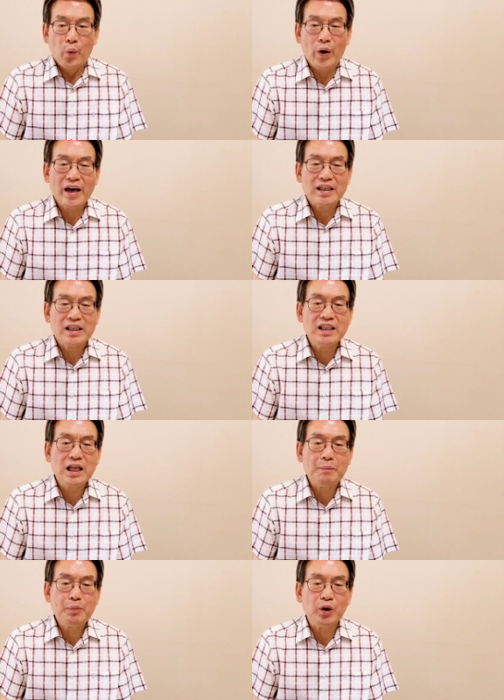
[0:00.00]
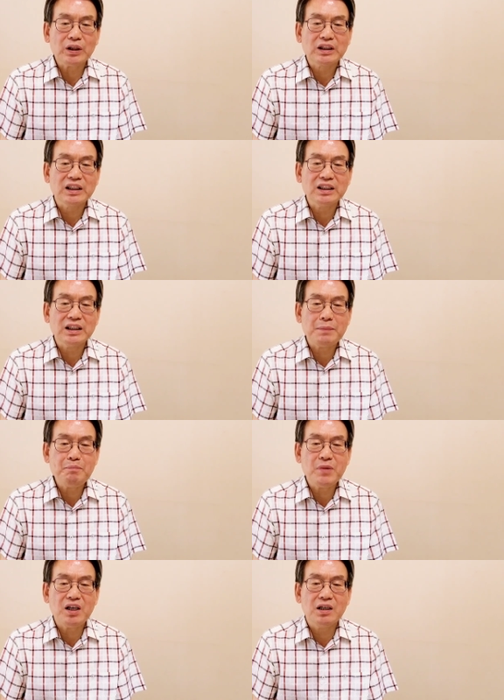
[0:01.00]
왜 이 대표의
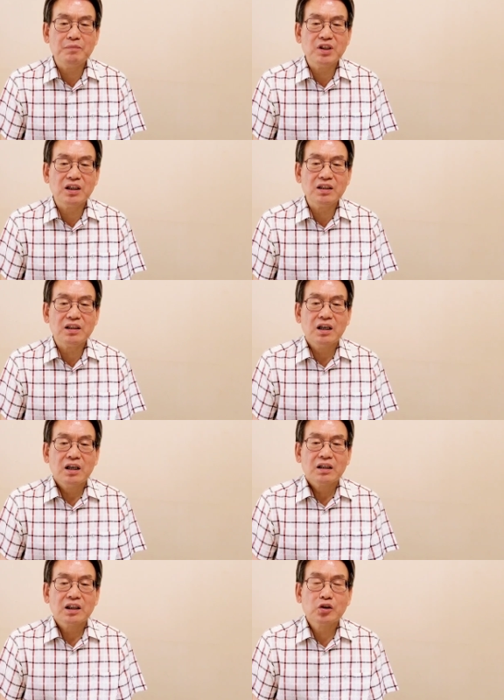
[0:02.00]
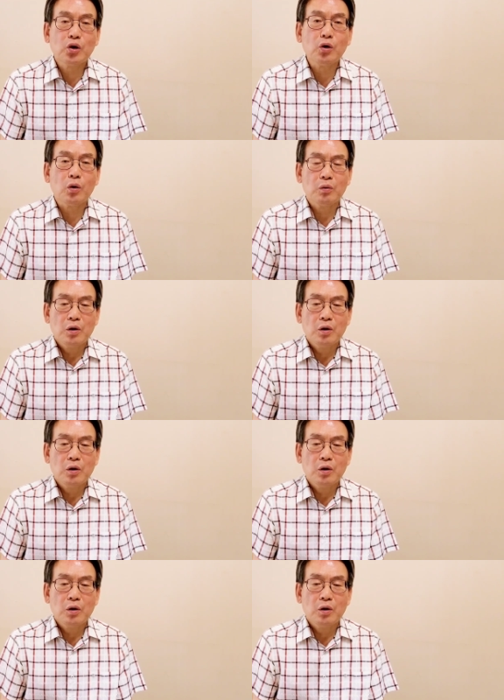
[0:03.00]
증거인멸 염려는 그토록